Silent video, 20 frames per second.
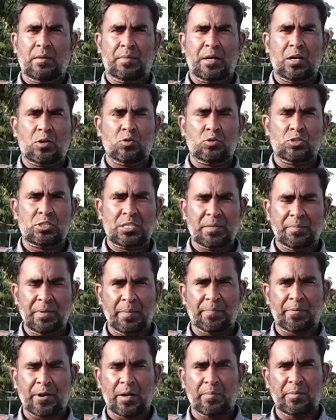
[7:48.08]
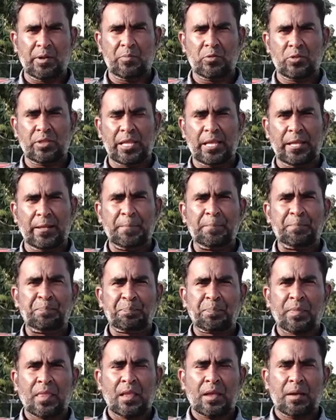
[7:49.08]
మాకు సిబిల్ ప్రాబ్లం ఉంది
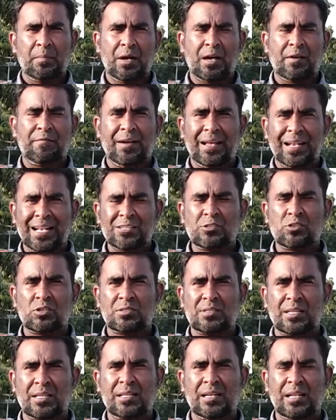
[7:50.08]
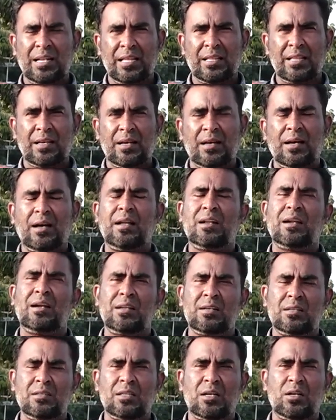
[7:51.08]
మాకు ఫైనాన్స్ వస్తుందా లేదా అని
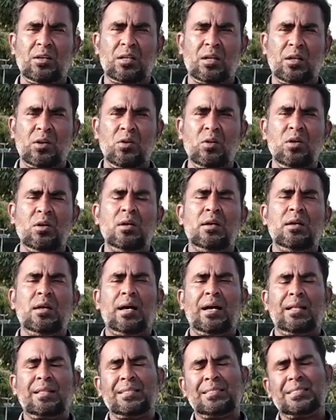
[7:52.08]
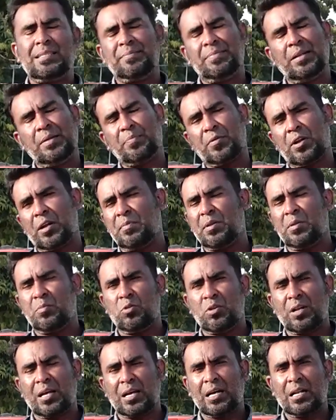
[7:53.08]
అడుగుతూ ఉంటారు అయితే సిబిల్ ప్రాబ్లం
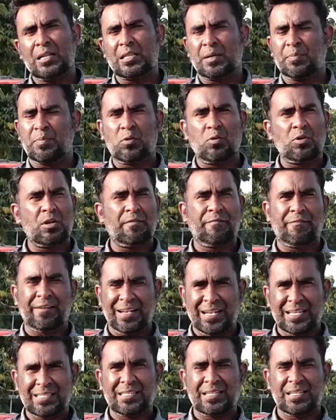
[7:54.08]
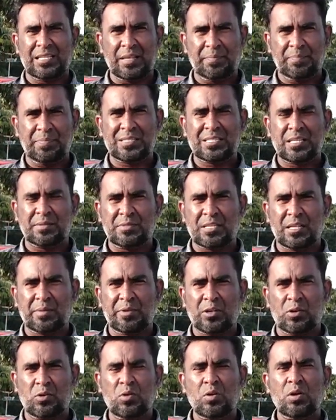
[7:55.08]
ఉన్నా కానీ తప్పకుండా ఫైనాన్స్ అనేది ఇప్పిస్తాం సార్
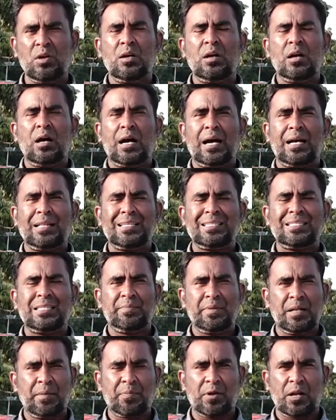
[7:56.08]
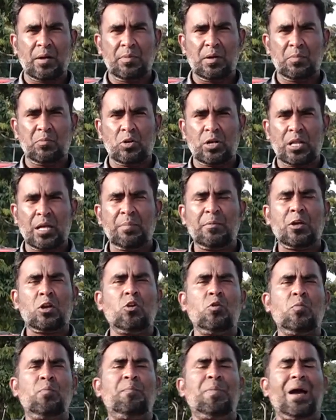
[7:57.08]
మీకు అయితే సిబిల్ ప్రాబ్లం ఉంటే
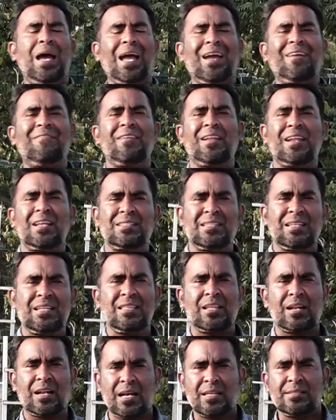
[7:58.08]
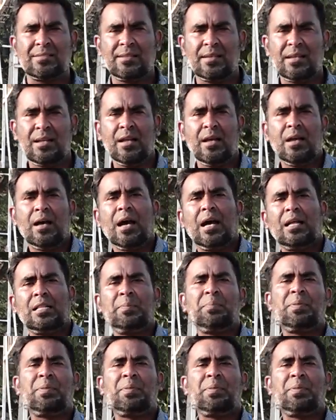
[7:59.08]
మీకు బ్యాంక్ ఫైనాన్స్ అనేది రాదు సార్ అయితే